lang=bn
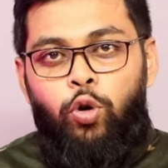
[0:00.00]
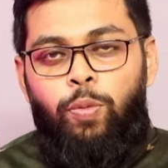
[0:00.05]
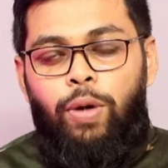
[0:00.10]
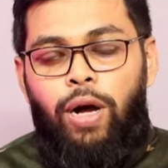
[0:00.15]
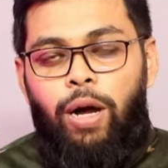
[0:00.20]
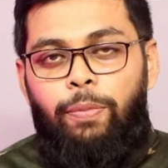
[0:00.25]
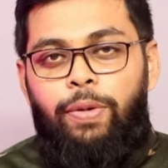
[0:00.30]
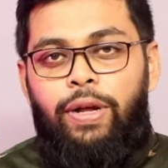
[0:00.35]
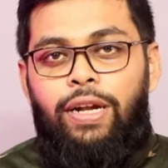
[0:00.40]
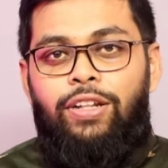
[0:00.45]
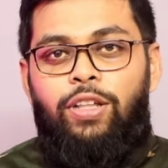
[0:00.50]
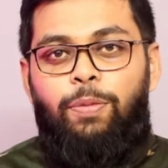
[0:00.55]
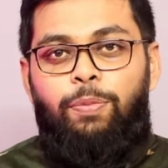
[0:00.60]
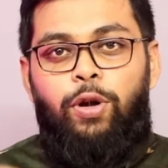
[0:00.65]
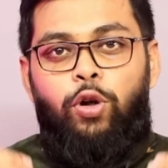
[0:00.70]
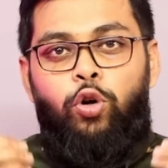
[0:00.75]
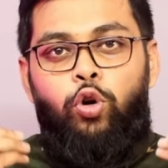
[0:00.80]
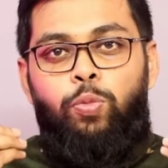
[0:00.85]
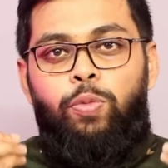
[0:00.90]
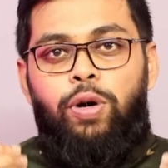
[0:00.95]
ঘুমাবেন
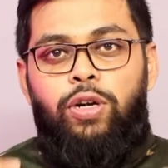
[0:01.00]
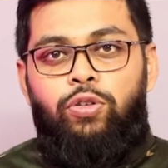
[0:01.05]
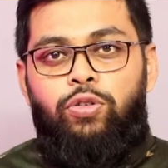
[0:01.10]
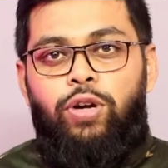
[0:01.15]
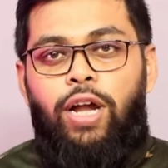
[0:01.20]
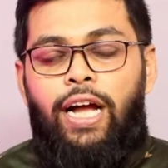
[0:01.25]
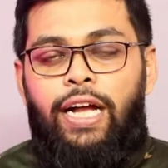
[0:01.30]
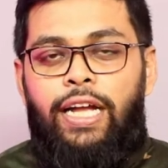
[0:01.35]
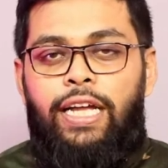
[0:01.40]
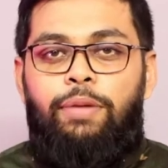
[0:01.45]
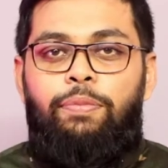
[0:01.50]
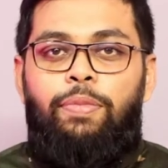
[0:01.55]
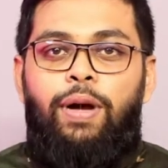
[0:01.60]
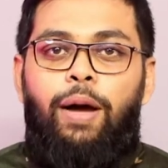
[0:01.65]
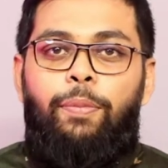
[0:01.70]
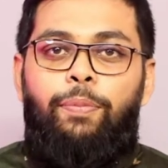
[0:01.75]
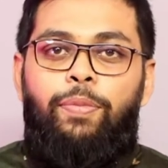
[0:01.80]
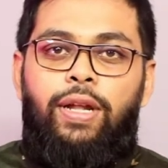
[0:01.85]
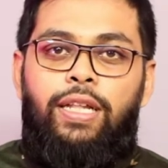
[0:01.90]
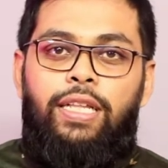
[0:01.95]
আপনার ঘুমানোর আগে
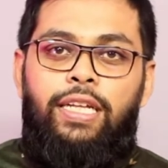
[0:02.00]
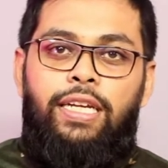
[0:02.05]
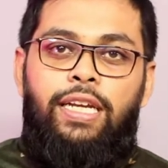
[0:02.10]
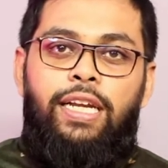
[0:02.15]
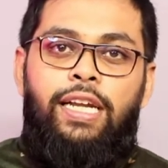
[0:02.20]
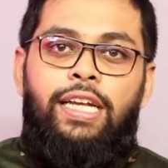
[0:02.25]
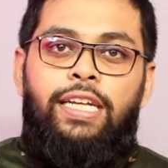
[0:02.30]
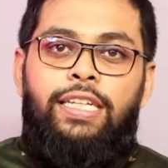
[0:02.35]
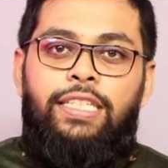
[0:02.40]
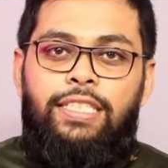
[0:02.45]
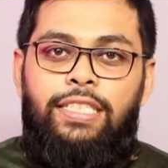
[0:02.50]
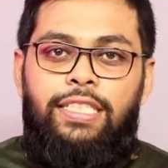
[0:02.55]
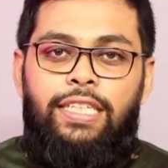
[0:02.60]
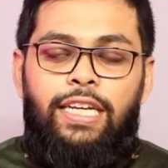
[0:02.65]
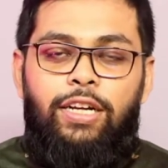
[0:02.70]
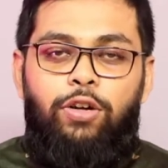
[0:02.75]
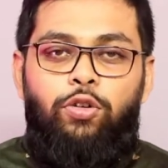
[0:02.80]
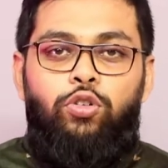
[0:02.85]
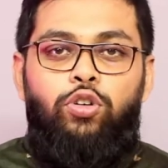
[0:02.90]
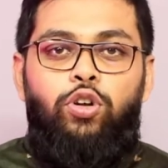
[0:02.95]
বা আপনাদের
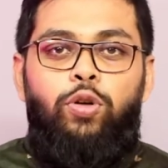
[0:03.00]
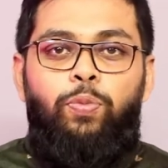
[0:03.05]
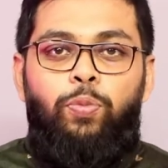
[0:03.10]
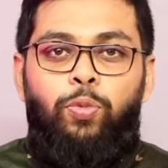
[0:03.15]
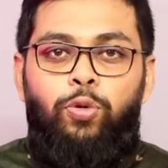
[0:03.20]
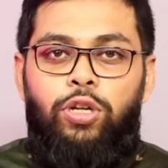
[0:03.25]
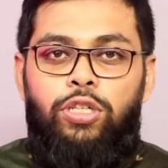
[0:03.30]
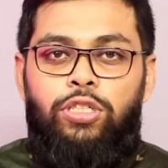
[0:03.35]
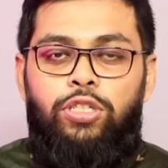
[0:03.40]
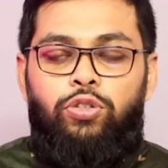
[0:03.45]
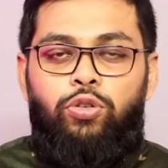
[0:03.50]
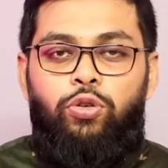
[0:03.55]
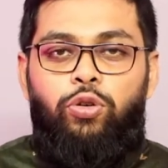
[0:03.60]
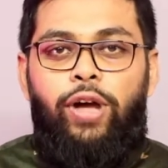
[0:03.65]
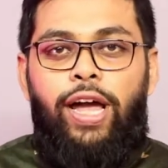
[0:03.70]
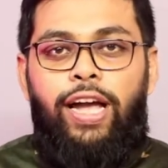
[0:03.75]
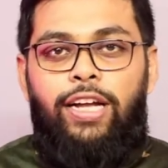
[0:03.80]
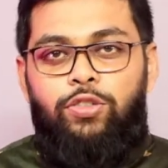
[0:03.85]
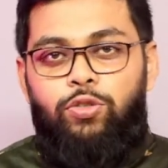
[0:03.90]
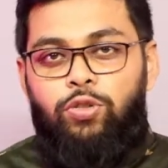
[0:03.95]
যে কোনো পরিচিত
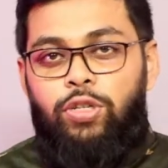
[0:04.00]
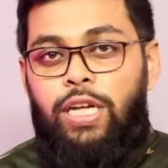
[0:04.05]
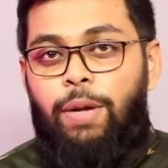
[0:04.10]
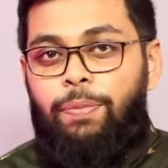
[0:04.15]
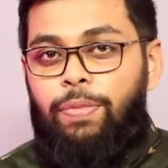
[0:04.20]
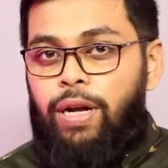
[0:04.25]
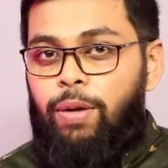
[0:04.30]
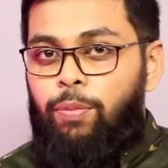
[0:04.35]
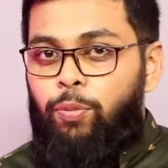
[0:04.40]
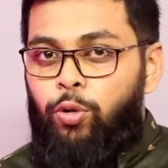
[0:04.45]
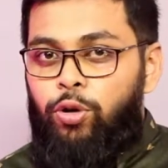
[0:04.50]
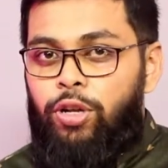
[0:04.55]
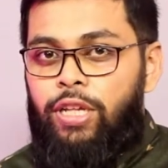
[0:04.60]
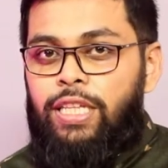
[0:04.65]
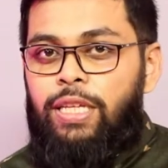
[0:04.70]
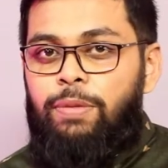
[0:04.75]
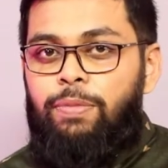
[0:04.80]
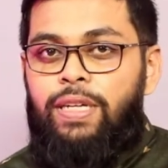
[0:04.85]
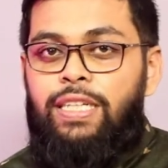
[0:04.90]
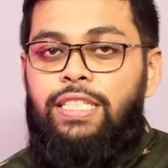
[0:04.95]
একজনকে আপনারা
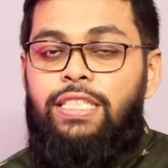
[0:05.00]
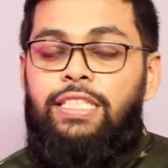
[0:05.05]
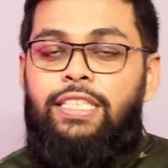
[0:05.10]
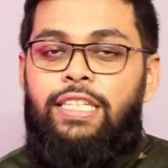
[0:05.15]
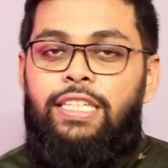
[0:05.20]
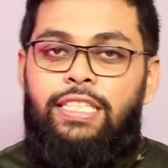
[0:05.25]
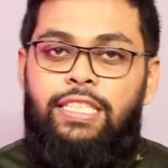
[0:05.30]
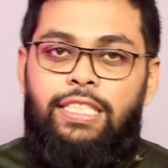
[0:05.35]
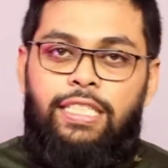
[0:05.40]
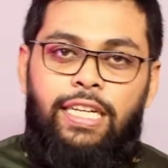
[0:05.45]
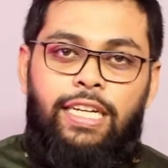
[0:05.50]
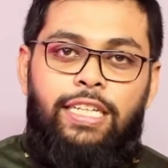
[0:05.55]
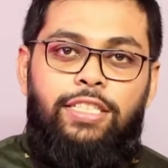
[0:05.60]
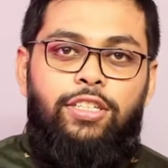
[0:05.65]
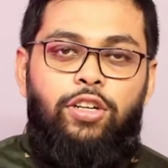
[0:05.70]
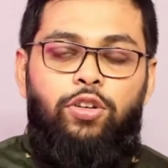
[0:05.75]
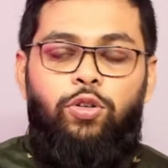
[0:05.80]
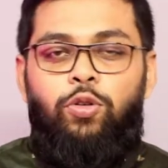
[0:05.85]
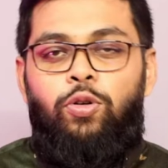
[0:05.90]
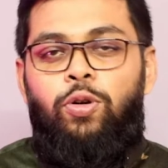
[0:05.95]
বলে দিবেন যে সে
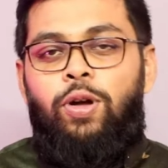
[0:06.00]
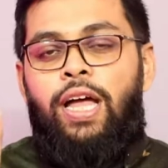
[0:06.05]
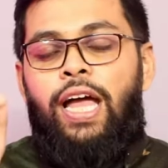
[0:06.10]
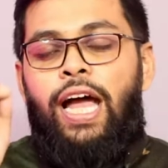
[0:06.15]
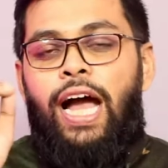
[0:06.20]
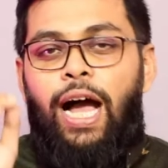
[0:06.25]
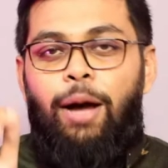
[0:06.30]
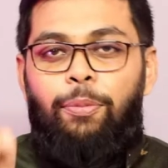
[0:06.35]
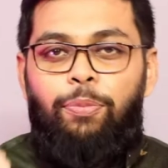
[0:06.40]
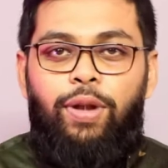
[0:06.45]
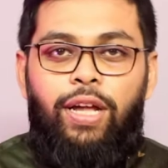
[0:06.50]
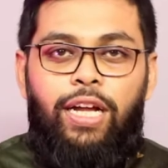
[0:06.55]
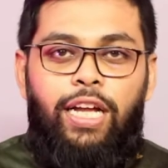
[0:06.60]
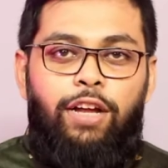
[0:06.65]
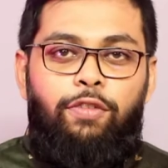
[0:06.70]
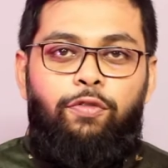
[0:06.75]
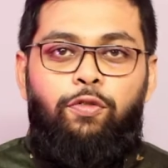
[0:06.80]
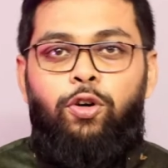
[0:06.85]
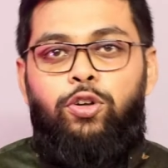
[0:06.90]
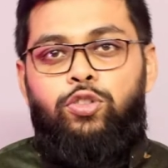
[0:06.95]
যেন
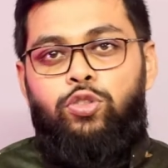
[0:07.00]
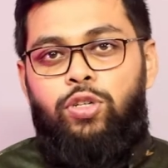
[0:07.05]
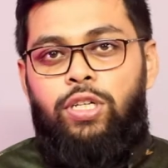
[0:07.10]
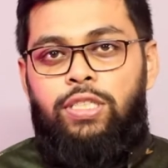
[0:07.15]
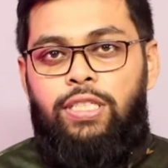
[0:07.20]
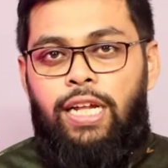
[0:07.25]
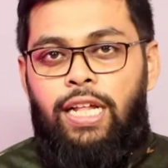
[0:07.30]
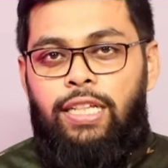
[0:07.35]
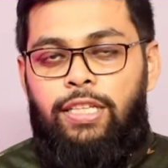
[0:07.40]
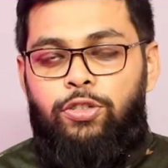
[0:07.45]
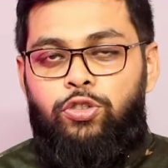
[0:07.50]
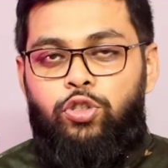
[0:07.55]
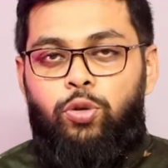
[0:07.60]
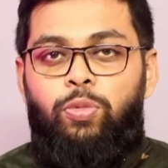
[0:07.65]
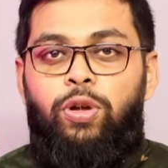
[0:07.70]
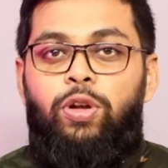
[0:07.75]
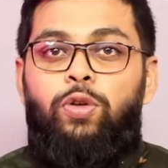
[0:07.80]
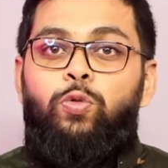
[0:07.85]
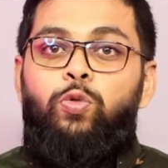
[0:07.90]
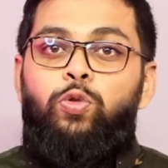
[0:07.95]
আপনাকে ফজরের সালাতের
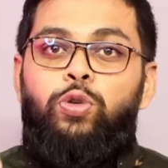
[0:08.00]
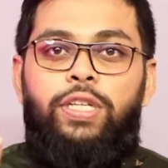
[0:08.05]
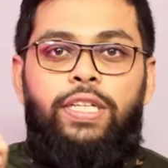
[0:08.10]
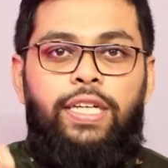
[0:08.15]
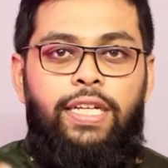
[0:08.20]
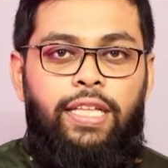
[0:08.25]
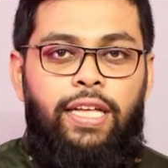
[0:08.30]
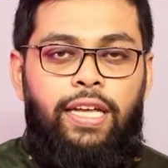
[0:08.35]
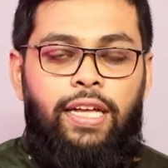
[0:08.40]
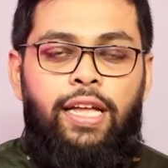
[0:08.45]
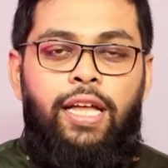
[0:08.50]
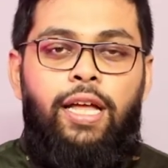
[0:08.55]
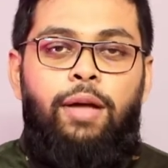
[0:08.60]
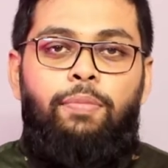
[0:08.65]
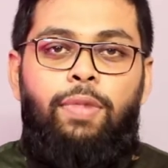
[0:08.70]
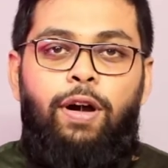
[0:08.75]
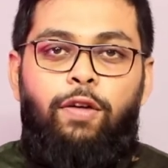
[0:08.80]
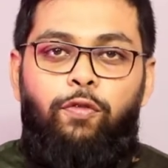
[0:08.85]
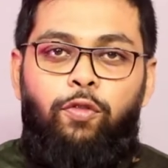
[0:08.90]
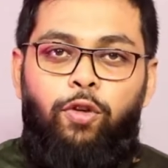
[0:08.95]
সময় উঠিয়ে দেয়
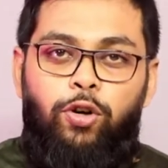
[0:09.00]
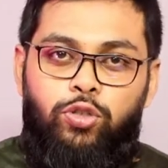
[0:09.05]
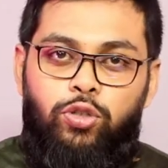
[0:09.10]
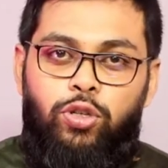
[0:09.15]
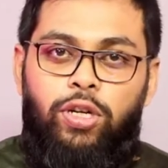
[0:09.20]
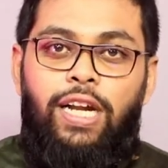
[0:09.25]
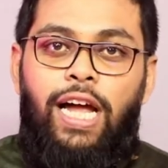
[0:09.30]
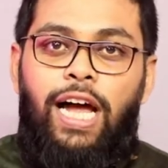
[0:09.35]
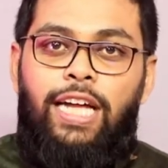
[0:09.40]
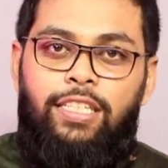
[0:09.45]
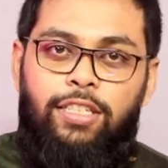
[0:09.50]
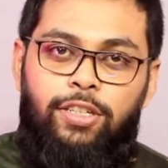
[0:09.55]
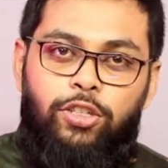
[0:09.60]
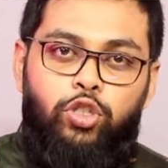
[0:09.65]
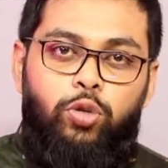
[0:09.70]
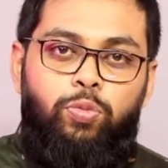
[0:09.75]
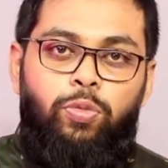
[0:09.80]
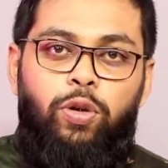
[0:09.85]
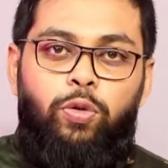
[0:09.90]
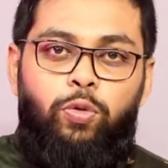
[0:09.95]
বা ফজরের
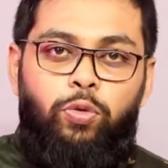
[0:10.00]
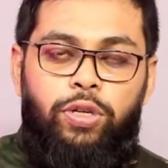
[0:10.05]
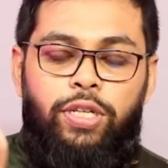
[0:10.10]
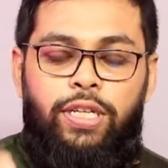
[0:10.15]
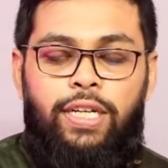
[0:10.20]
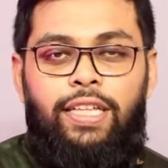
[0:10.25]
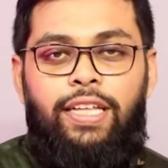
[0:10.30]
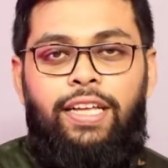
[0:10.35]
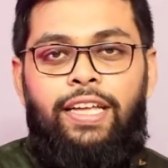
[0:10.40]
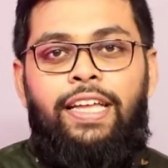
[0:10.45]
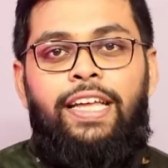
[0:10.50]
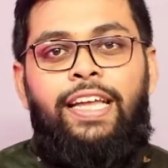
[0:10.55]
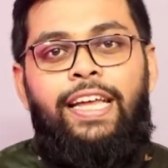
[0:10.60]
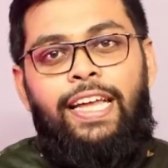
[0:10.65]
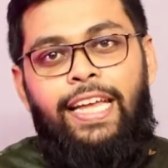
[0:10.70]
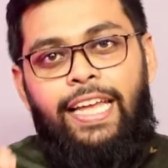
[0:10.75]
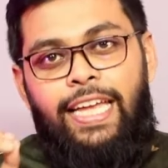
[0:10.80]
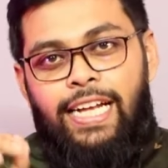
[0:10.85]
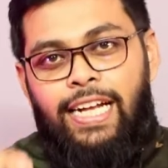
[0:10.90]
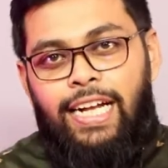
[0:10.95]
আজানের সময় উঠিয়ে দেয়
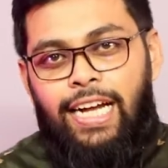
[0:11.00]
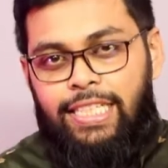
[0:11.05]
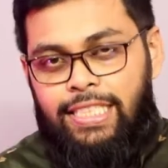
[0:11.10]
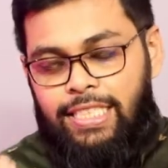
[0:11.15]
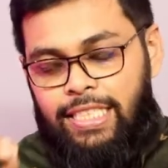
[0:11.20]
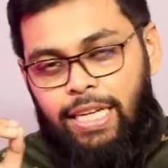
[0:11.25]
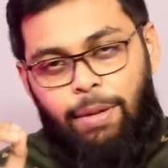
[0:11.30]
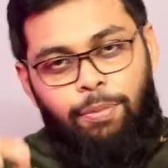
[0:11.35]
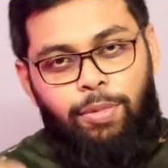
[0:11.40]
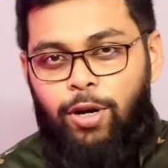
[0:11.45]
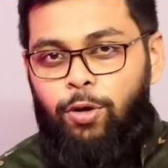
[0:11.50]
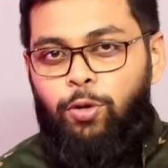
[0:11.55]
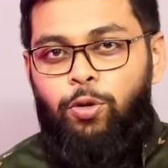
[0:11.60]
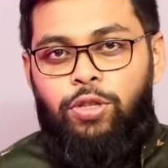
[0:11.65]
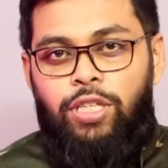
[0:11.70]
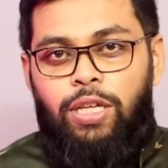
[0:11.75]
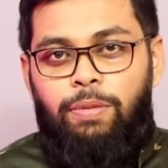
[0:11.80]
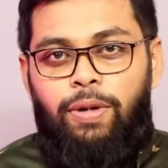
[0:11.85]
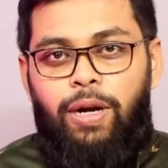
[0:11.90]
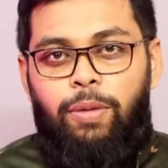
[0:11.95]
এই কাজটিকে আপনারা
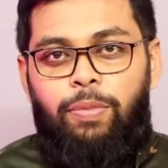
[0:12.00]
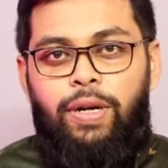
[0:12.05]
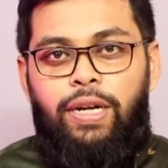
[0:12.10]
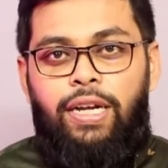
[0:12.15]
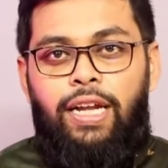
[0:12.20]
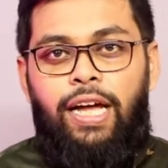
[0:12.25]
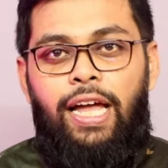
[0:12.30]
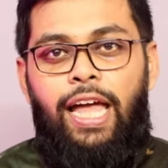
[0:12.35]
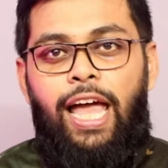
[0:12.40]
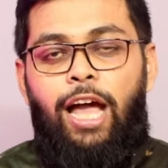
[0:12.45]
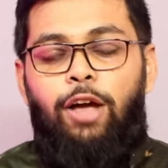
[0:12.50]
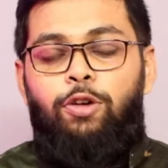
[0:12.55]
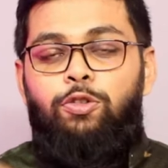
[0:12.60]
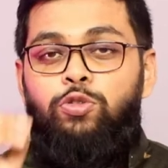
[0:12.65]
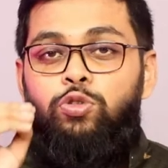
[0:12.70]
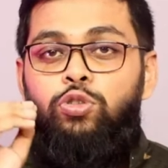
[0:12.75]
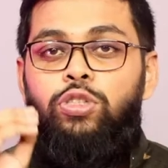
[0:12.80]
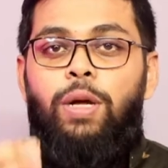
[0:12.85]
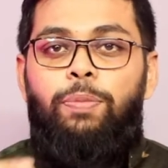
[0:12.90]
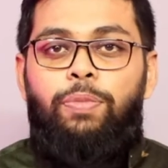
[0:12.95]
করতে পারবেন না
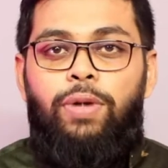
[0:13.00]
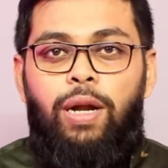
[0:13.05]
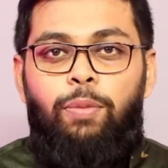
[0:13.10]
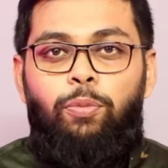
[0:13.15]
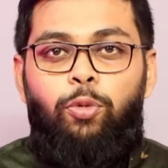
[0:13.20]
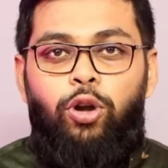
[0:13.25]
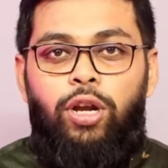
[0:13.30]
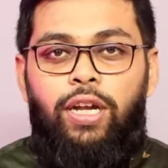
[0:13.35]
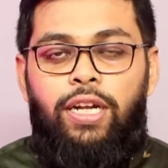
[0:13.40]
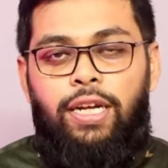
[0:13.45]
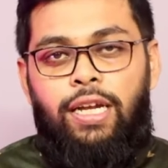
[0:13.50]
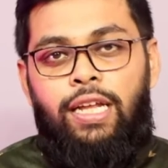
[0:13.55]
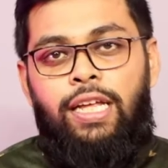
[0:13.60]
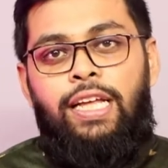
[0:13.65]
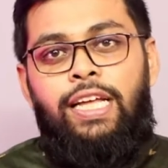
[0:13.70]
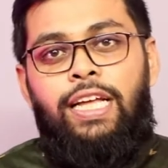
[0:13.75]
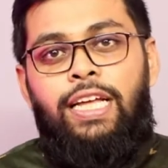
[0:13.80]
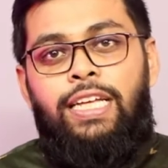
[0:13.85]
এখন যদি আপনারা বলেন